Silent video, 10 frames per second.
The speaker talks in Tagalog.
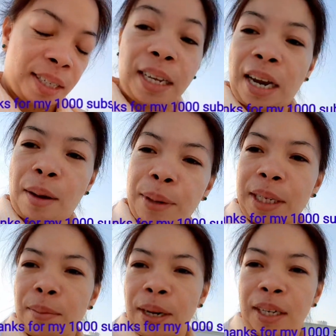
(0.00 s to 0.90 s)

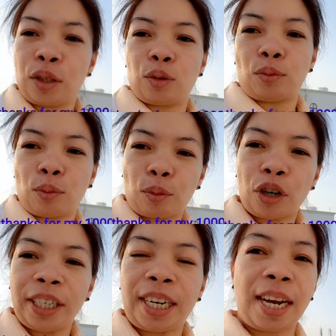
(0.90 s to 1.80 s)
Salamat sa mga
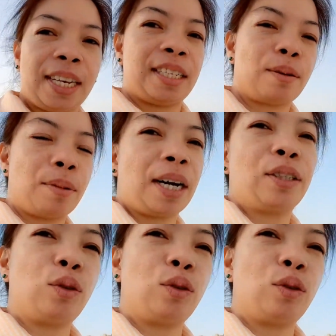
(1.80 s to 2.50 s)
sumuporta at sa mga